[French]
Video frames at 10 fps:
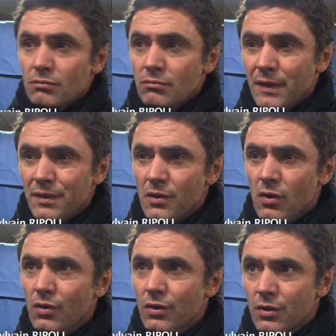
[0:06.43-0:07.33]

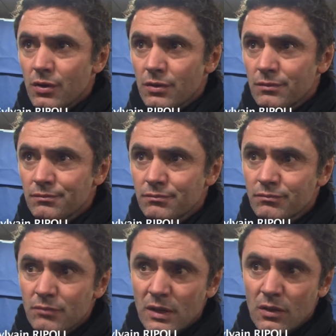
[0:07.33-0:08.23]
Maintenant, euh,
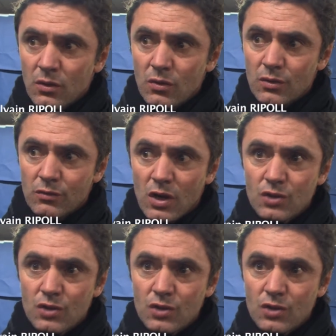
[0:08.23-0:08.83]
maintenant voilà,